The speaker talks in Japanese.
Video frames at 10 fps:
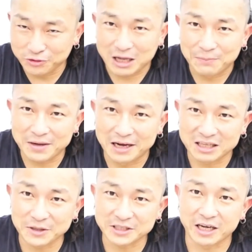の短パン履い
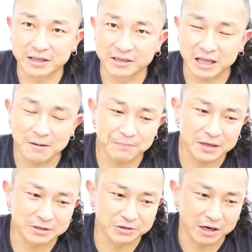てましたからね短
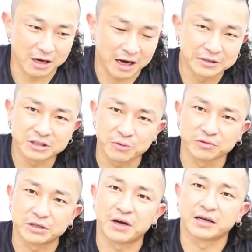パンっていうか半
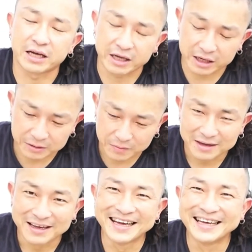ズボンっていうんかなあれ
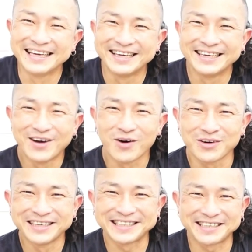
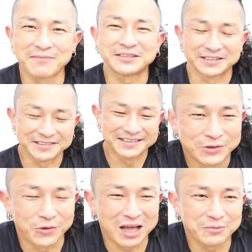知ってます
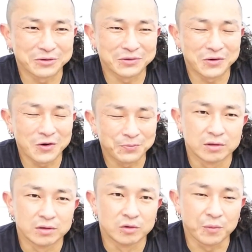ドラえもんの
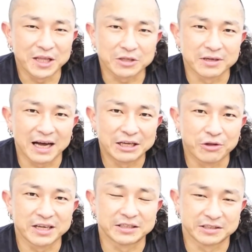のび太くんが履い
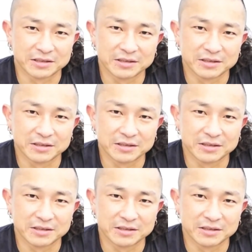とるやつ